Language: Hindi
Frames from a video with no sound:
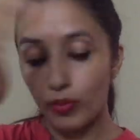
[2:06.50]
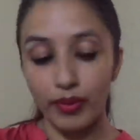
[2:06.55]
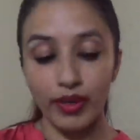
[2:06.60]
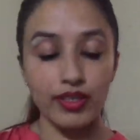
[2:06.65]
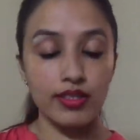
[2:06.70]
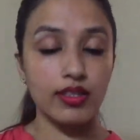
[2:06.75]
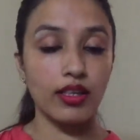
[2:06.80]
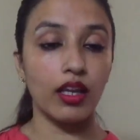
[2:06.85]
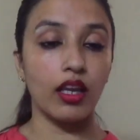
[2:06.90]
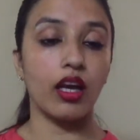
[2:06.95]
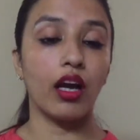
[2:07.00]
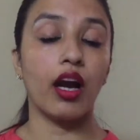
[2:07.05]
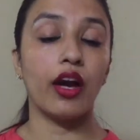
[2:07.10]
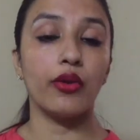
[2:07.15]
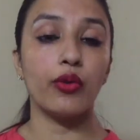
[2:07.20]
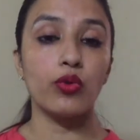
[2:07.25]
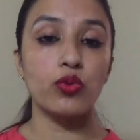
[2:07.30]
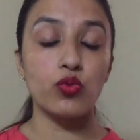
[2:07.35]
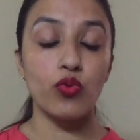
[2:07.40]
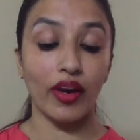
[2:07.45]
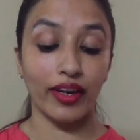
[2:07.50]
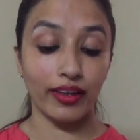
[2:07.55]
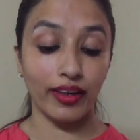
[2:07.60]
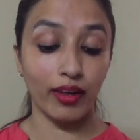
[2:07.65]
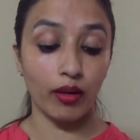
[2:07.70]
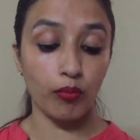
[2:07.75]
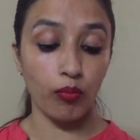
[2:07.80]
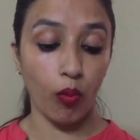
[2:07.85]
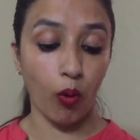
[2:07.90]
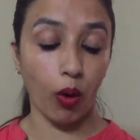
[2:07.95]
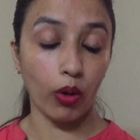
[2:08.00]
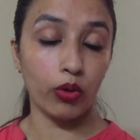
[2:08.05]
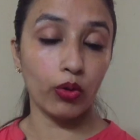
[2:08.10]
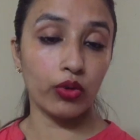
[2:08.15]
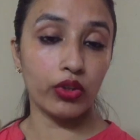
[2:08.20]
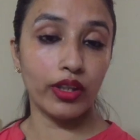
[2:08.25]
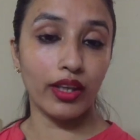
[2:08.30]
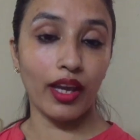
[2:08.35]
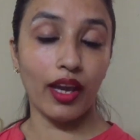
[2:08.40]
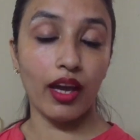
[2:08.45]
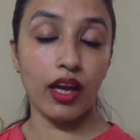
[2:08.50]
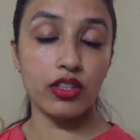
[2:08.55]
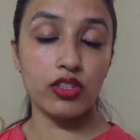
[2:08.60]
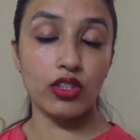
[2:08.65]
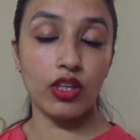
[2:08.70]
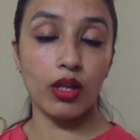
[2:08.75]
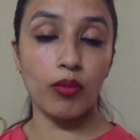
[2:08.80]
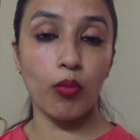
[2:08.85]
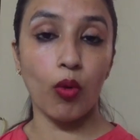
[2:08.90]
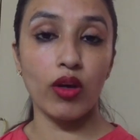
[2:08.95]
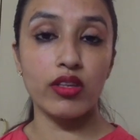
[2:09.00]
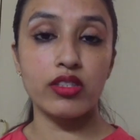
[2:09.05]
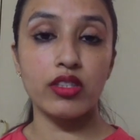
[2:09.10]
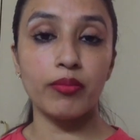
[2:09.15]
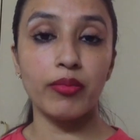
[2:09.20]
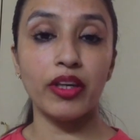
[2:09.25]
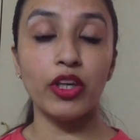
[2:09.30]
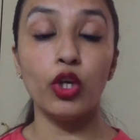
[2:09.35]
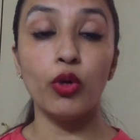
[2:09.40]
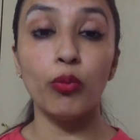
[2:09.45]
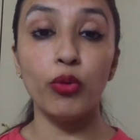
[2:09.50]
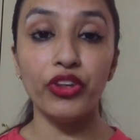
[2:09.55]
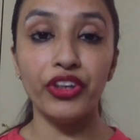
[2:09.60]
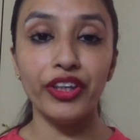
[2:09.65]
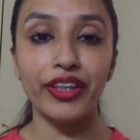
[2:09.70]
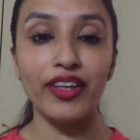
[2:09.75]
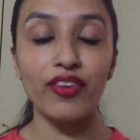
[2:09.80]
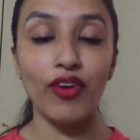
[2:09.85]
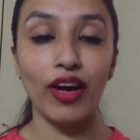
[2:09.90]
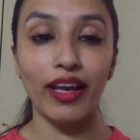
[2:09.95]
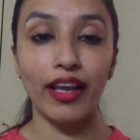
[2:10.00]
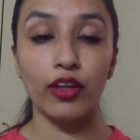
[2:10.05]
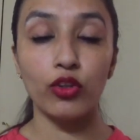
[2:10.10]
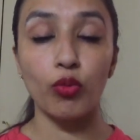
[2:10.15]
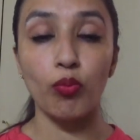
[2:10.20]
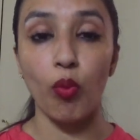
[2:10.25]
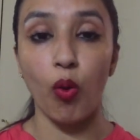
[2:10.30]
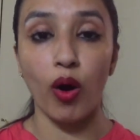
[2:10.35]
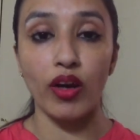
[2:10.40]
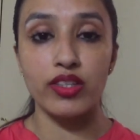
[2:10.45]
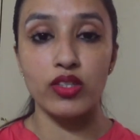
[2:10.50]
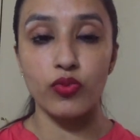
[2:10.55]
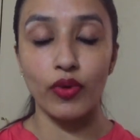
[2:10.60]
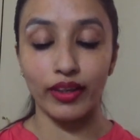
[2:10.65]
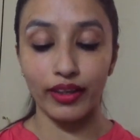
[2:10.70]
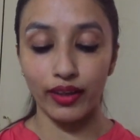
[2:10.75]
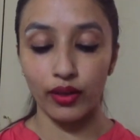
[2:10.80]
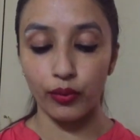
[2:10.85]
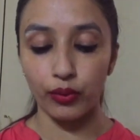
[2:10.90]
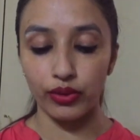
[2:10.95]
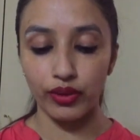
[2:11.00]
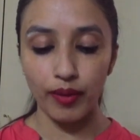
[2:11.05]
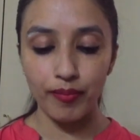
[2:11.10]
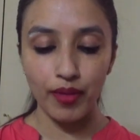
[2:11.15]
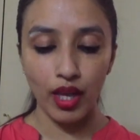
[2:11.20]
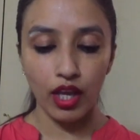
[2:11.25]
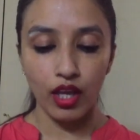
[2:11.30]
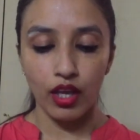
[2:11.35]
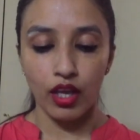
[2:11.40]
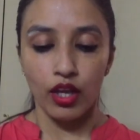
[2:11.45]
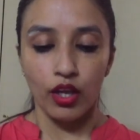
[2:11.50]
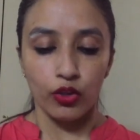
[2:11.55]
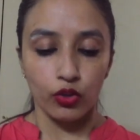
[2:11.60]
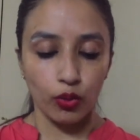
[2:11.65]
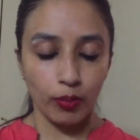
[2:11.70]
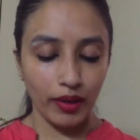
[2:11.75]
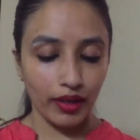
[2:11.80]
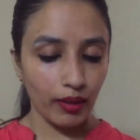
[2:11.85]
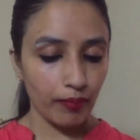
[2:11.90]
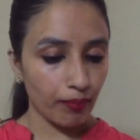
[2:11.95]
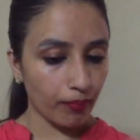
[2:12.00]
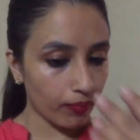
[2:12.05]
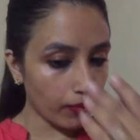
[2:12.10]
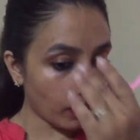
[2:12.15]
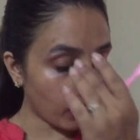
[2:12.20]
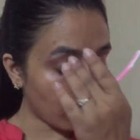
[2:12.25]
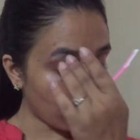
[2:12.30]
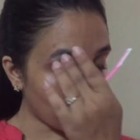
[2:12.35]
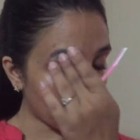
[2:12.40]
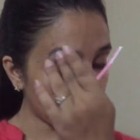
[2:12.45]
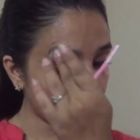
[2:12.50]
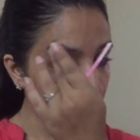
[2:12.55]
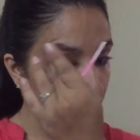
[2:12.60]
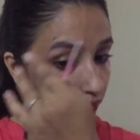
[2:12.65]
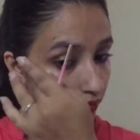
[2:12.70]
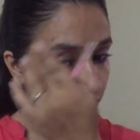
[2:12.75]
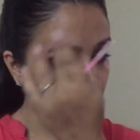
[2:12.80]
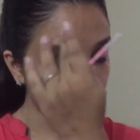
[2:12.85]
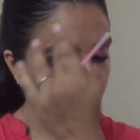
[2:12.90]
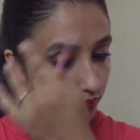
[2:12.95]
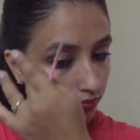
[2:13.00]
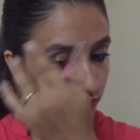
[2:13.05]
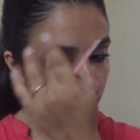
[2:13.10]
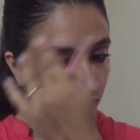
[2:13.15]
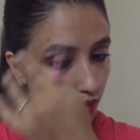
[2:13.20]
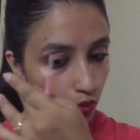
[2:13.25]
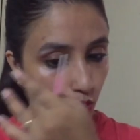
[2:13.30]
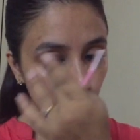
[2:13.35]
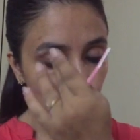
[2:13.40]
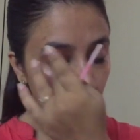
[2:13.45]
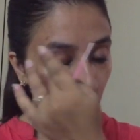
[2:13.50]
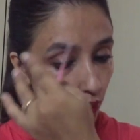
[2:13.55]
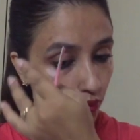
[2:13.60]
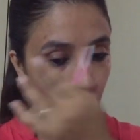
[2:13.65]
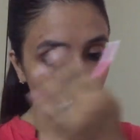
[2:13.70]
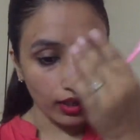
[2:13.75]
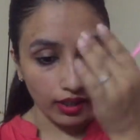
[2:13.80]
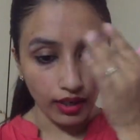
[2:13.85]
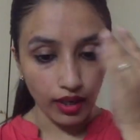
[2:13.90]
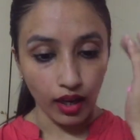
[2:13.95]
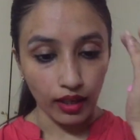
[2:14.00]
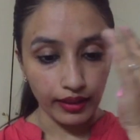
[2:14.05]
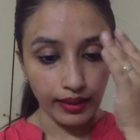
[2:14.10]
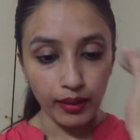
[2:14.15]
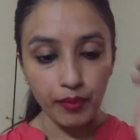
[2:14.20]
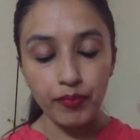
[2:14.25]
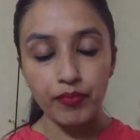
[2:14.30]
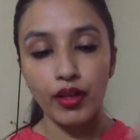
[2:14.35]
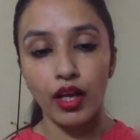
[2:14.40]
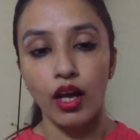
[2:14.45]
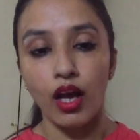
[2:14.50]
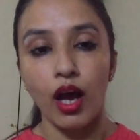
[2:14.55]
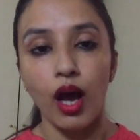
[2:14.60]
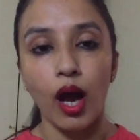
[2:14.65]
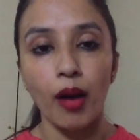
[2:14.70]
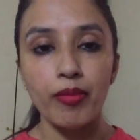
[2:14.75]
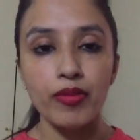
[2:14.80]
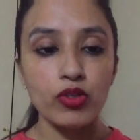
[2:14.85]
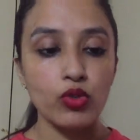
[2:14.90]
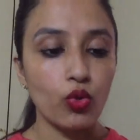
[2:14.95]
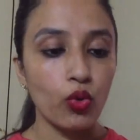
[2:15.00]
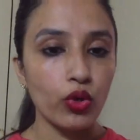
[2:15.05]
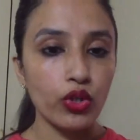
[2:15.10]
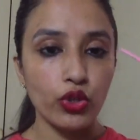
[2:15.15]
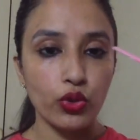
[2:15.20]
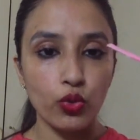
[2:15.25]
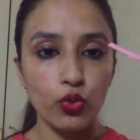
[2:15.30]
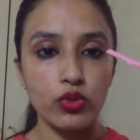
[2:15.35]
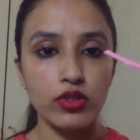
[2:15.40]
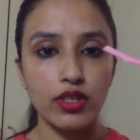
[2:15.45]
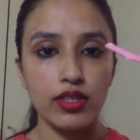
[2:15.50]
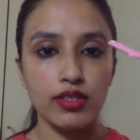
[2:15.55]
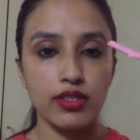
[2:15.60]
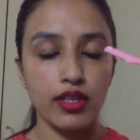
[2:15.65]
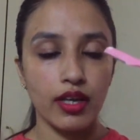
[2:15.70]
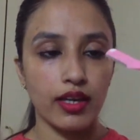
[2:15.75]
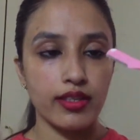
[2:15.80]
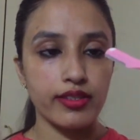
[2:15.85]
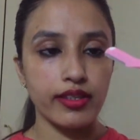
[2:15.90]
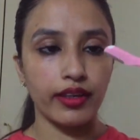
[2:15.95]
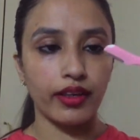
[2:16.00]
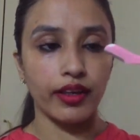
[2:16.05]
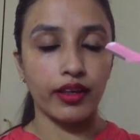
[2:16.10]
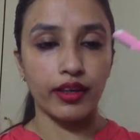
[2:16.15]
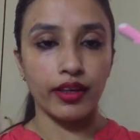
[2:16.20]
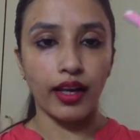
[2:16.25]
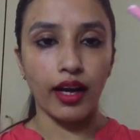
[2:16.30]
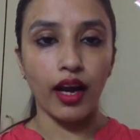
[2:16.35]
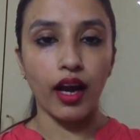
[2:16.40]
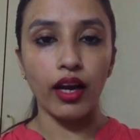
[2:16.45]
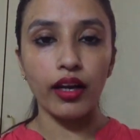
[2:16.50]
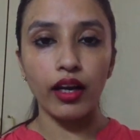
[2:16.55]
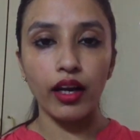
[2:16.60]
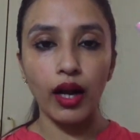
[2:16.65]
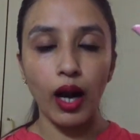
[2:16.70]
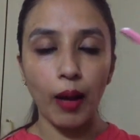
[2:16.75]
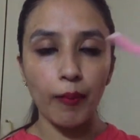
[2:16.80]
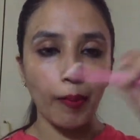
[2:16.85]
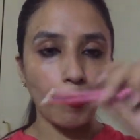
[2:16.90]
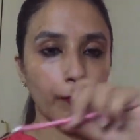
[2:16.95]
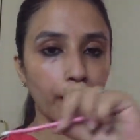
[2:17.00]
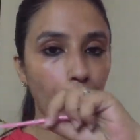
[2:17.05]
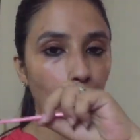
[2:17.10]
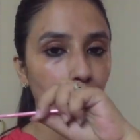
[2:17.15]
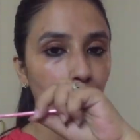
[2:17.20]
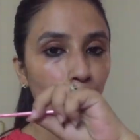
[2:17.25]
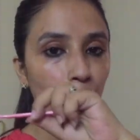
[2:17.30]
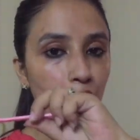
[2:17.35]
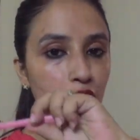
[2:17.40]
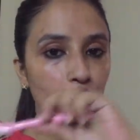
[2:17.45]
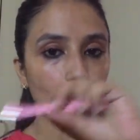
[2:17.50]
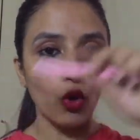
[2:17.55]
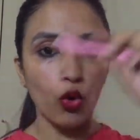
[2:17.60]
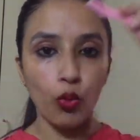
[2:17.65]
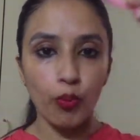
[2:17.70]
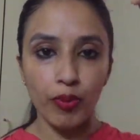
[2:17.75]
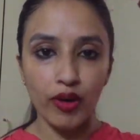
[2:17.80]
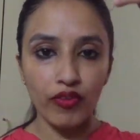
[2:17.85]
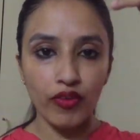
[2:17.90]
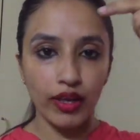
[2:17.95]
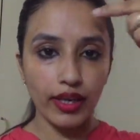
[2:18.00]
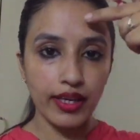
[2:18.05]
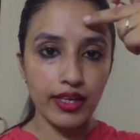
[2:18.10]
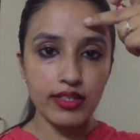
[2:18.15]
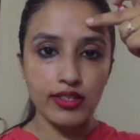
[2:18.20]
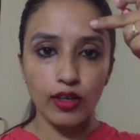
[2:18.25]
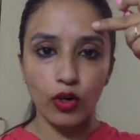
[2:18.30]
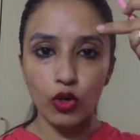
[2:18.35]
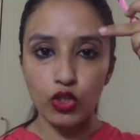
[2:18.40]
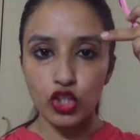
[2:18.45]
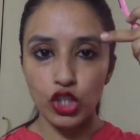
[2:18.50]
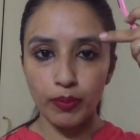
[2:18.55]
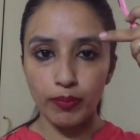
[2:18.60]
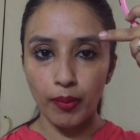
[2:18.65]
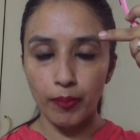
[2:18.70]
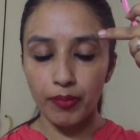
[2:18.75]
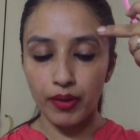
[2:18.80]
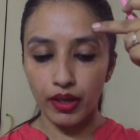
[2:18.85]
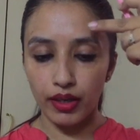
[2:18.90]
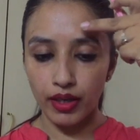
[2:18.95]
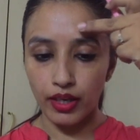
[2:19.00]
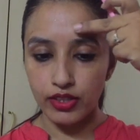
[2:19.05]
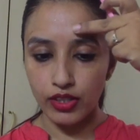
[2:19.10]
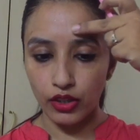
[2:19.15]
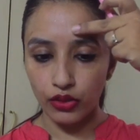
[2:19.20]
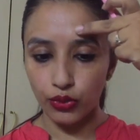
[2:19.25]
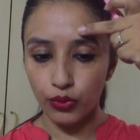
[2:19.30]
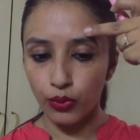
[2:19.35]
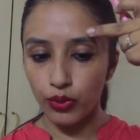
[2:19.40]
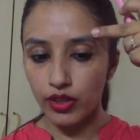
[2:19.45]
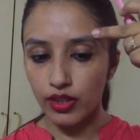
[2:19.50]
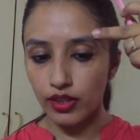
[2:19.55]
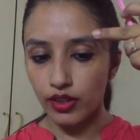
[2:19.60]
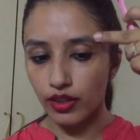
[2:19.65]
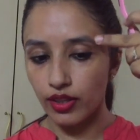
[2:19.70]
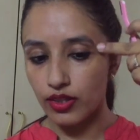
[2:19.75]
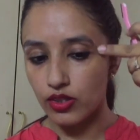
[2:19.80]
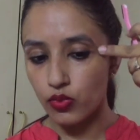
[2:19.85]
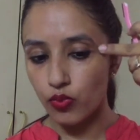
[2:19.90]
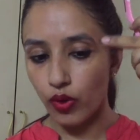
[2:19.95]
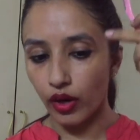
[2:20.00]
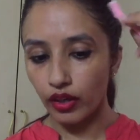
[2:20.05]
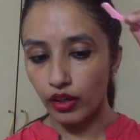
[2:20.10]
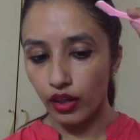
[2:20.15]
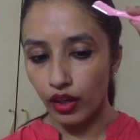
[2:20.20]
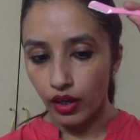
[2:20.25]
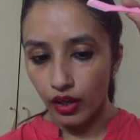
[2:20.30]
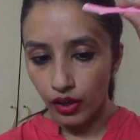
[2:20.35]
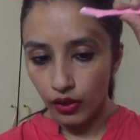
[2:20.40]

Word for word: मैं इसलिए लगा रही हूँ स्वेटिंग बहुत होती है आजकल मौसम ही ह्यूमिडिटी वाला है तो बहुत स्वेटिंग होती है तो मैंने आ, लूज़ पाउडर लगा लिए अब इसको यूज़ किस तरह से करना है अगर आप अपने आईब्रोज़ के ऊपर वाले हिस्से को शेप अप करना चाहते हो दिस वन